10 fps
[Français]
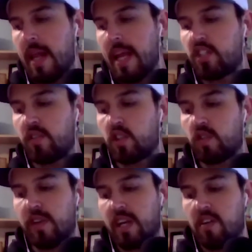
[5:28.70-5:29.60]
et je vais
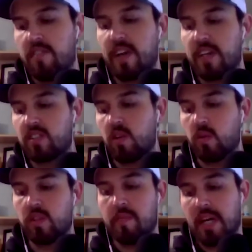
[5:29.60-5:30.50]
trouver une
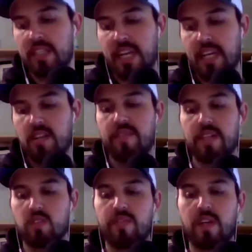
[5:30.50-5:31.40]
façon de m'entraîner, une
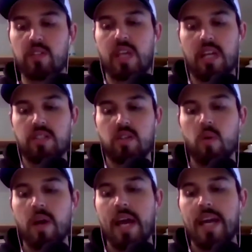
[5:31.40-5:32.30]
façon de faire du cardio